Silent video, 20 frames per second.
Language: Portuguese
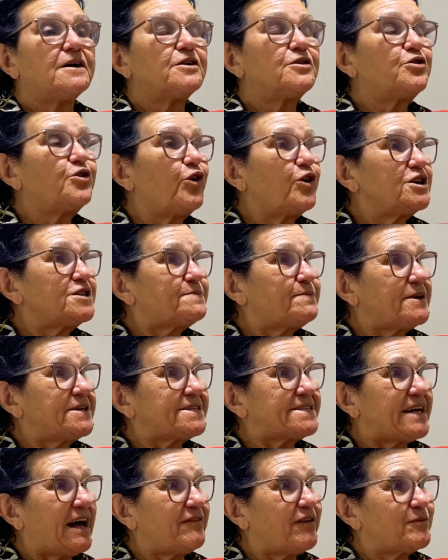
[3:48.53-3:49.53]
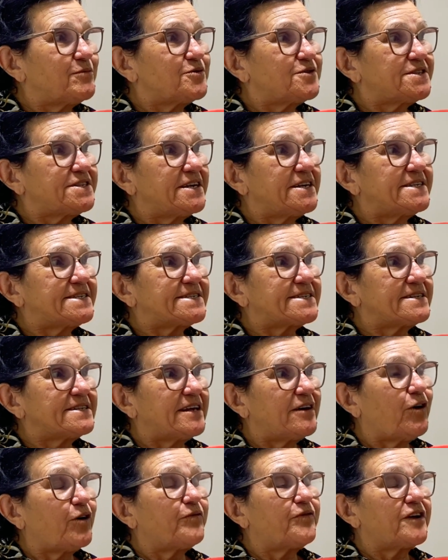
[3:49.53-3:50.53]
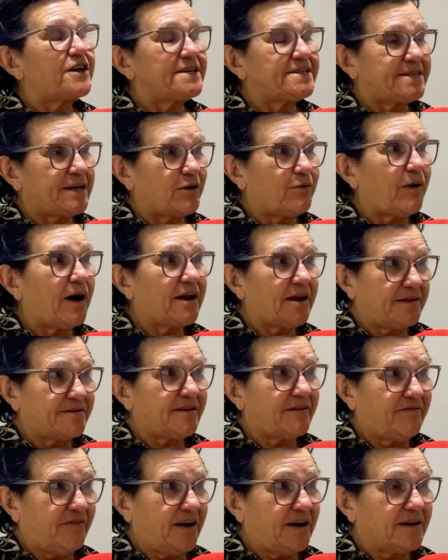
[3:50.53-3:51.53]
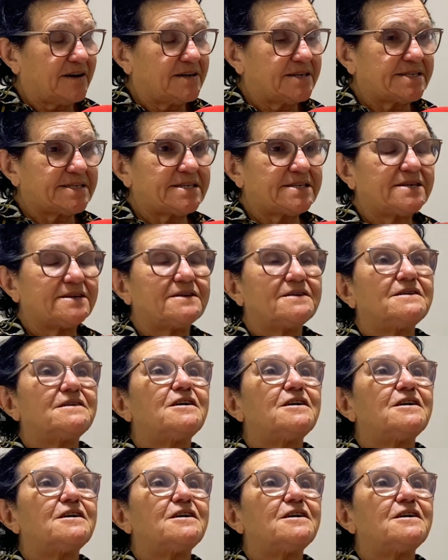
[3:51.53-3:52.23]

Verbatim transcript: nós pensávamos de, de oferecer 40 vagas.